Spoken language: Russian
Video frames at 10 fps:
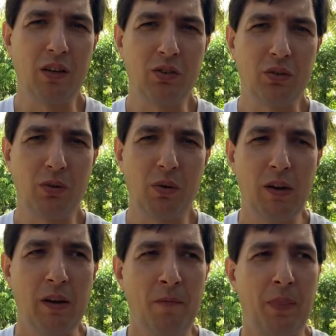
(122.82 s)
колесо,
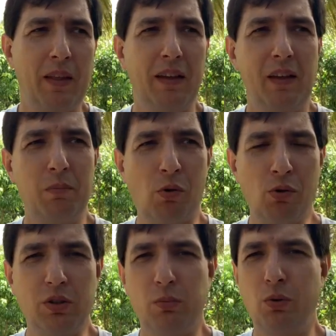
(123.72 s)
или
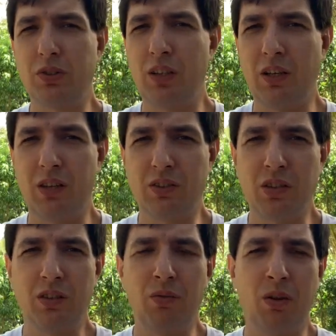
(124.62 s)
просто будет стоять
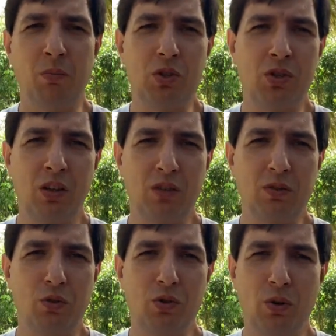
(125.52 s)
сзади твоей машины с
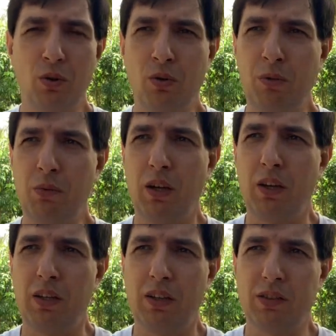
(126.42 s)
включенными
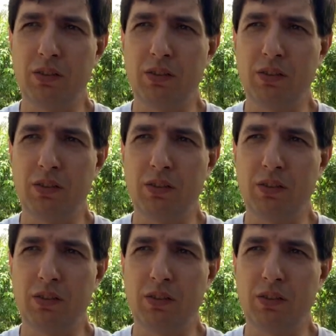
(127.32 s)
э,